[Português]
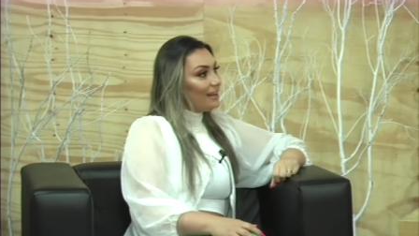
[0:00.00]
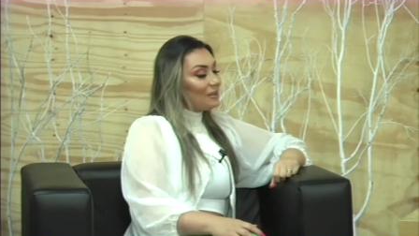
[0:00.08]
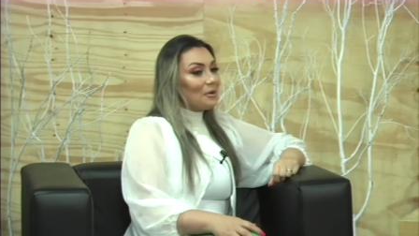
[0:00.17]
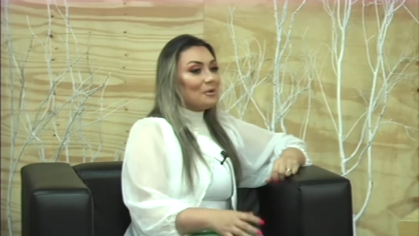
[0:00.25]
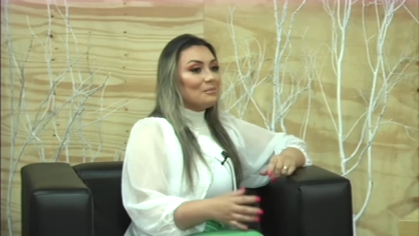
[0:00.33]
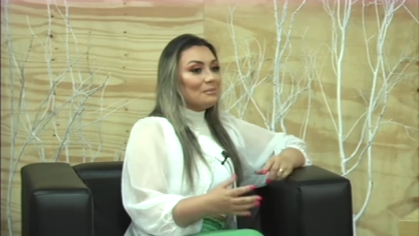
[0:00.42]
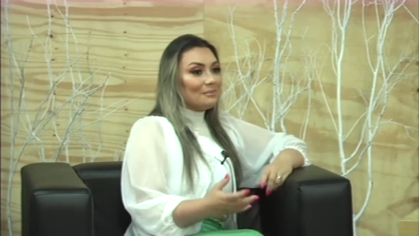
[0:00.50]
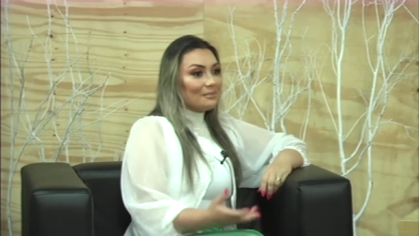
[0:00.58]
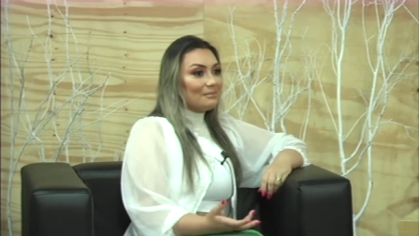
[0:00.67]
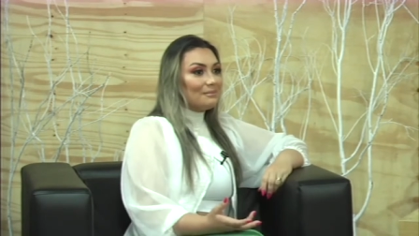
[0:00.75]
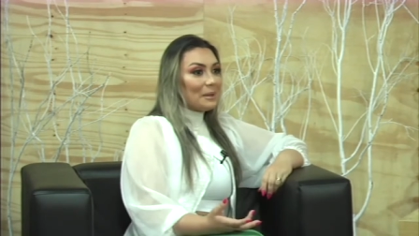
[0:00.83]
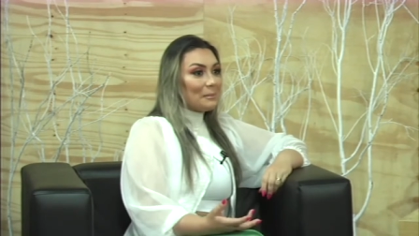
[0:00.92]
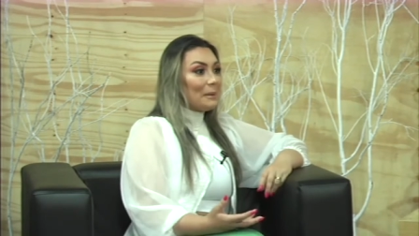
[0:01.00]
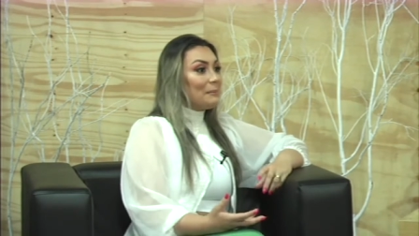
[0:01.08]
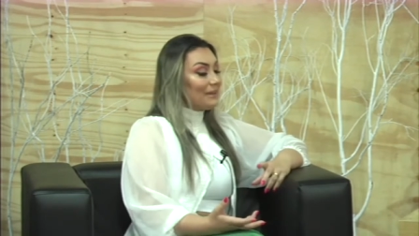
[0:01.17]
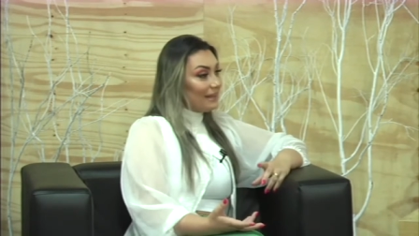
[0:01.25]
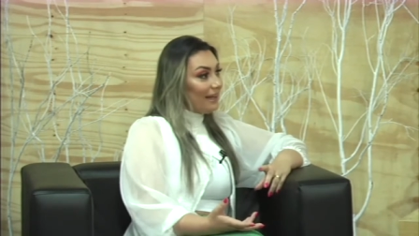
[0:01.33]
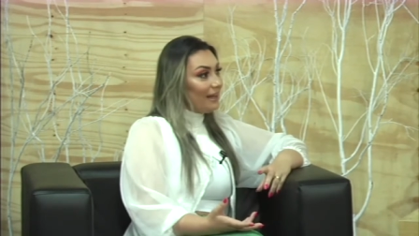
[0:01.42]
Com um bebê
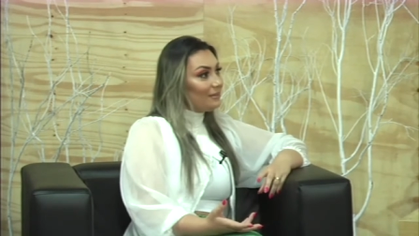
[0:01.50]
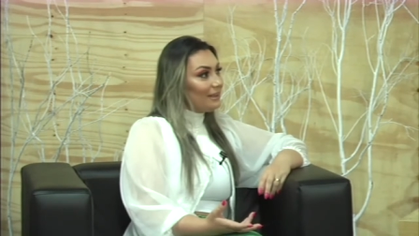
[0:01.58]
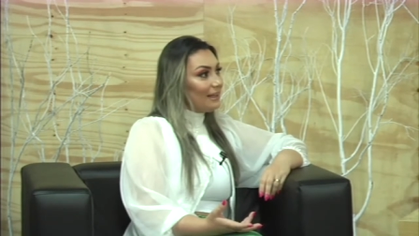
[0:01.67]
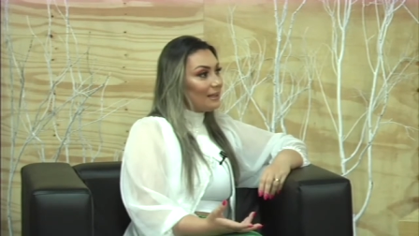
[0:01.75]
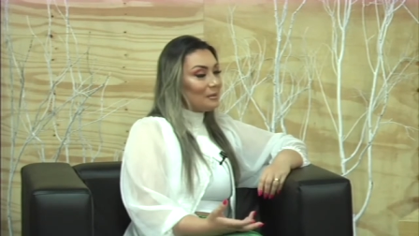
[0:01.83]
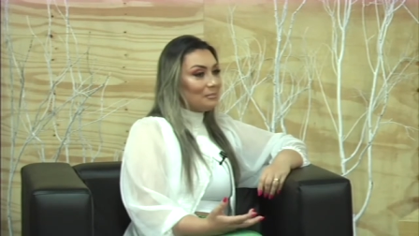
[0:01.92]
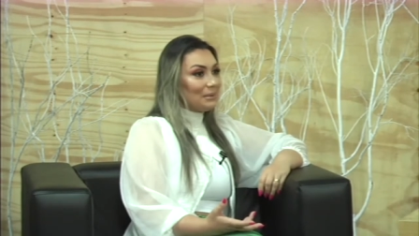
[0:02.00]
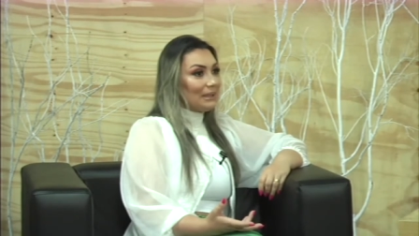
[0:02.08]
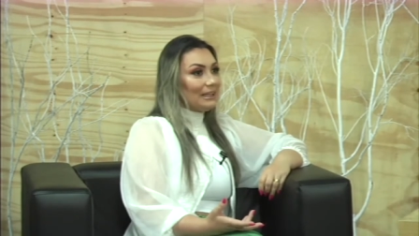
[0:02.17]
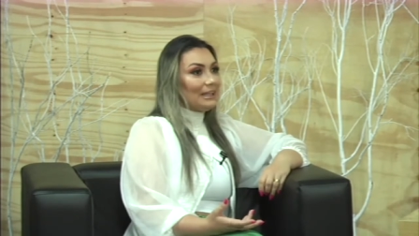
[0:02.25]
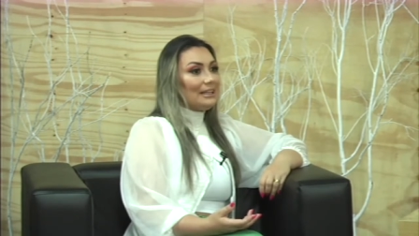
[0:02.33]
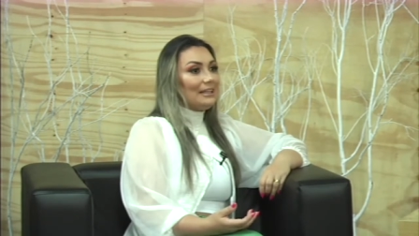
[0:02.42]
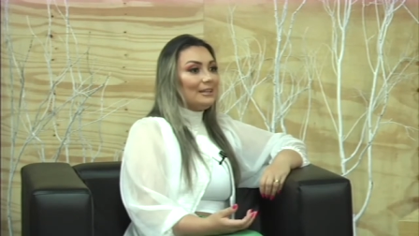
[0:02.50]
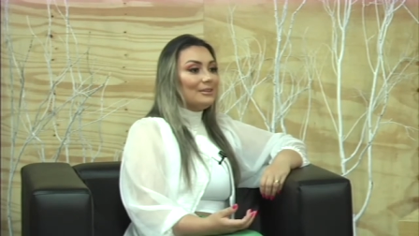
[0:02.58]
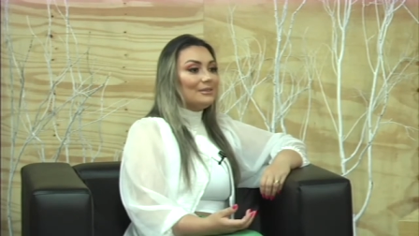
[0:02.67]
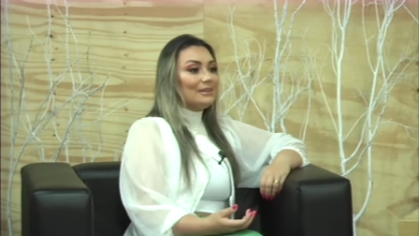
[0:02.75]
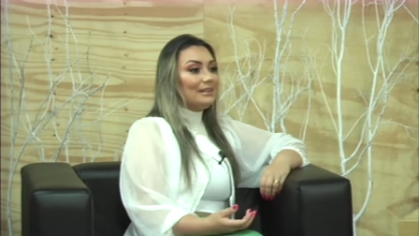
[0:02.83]
pequeno, ele era pequenininho,